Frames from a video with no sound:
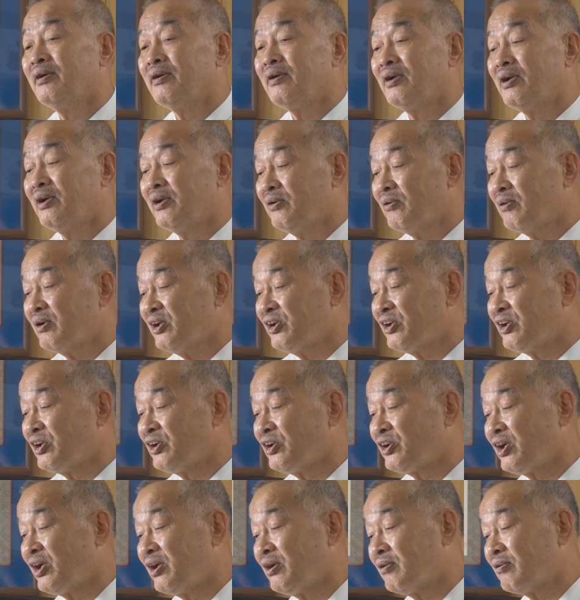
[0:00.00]
野家先
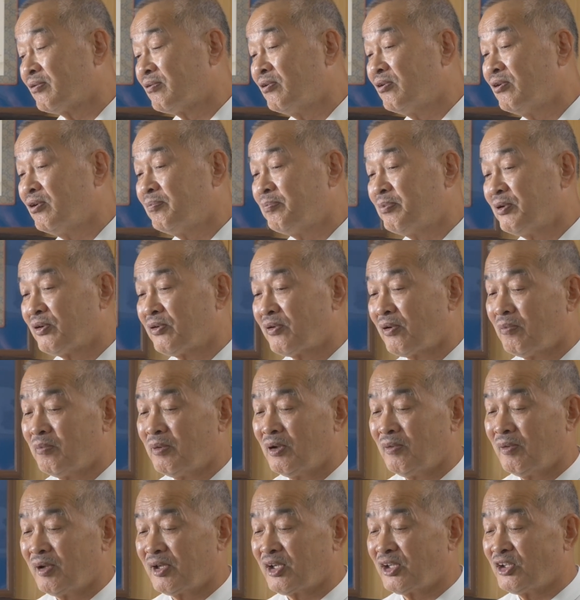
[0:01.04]
生のグループと
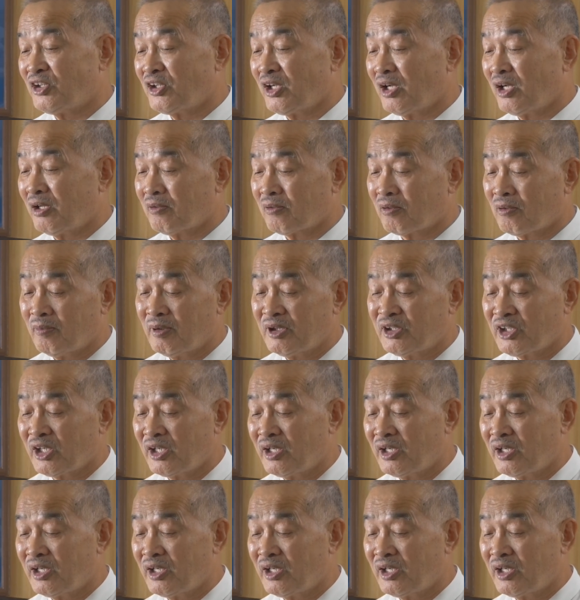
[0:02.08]
も私あの小林